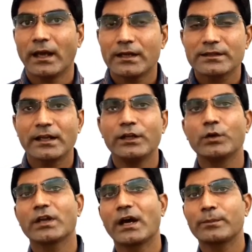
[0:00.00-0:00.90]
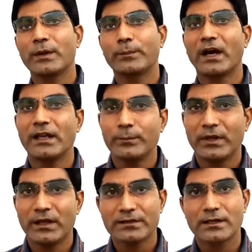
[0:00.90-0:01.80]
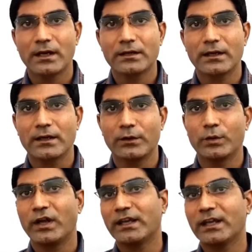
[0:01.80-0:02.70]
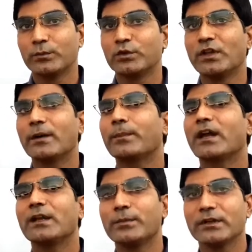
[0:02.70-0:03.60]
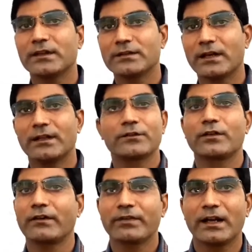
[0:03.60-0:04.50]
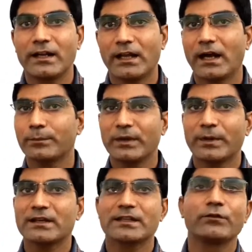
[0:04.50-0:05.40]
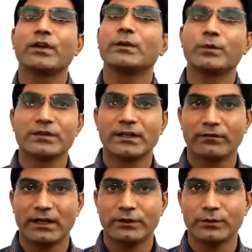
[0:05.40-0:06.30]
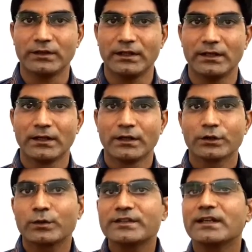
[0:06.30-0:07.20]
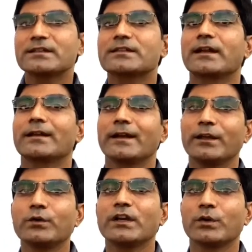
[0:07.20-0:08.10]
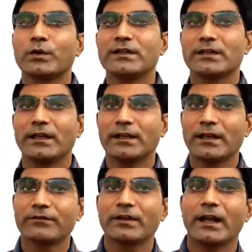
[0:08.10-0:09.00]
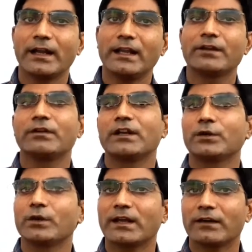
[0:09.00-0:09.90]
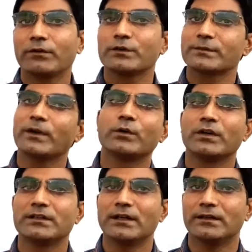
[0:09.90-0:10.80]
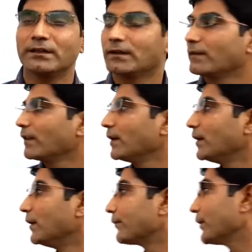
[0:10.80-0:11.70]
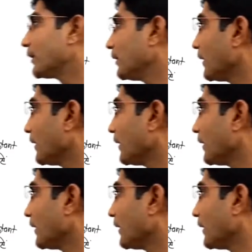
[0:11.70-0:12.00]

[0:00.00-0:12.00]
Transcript: ऐसा नहीं हो कि आपने पानी पीना स्टार्ट करा और एक एक बूंद आप पानी पीते जा रहे हैं तो डेफिनेटली आपकी प्यास है वो नहीं बुझने वाली होती है तो उसकी स्टैंडर्ड यूनिट होनी चाहिए या फिर एडिक्वेट यूनिट है वो उसमें होनी चाहिए फिर